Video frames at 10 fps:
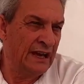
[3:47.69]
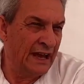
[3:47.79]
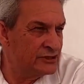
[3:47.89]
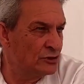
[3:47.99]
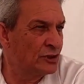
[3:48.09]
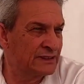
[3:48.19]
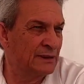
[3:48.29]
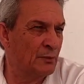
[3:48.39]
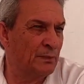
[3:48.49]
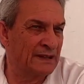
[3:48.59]
Eso es lo que
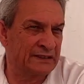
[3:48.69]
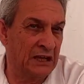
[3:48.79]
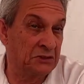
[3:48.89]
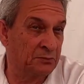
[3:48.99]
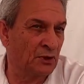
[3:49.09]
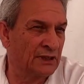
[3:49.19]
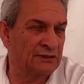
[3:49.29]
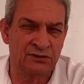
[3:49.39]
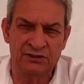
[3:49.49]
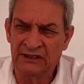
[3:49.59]
estamos planteando. Por lo
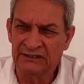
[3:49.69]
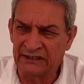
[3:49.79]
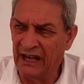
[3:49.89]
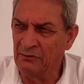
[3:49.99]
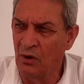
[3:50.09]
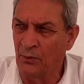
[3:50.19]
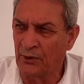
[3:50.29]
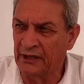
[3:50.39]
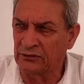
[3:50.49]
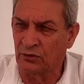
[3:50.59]
tanto, tenemos un
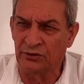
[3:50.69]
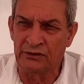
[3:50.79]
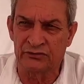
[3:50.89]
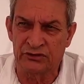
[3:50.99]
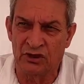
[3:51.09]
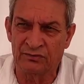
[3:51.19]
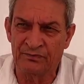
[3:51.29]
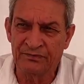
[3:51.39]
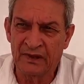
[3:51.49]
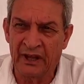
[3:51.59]
proyecto con ilusión
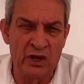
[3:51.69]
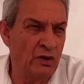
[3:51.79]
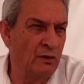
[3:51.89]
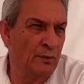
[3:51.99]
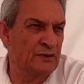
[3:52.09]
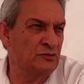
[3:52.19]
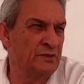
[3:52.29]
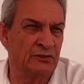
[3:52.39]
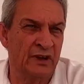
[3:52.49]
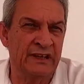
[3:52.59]
y no vamos
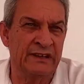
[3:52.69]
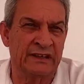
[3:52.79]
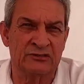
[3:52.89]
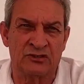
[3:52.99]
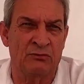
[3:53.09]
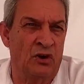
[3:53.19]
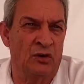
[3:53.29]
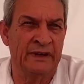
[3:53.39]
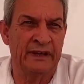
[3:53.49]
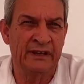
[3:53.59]
presumiendo ahí de que somos
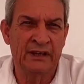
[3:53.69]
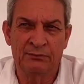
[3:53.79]
jóvenes,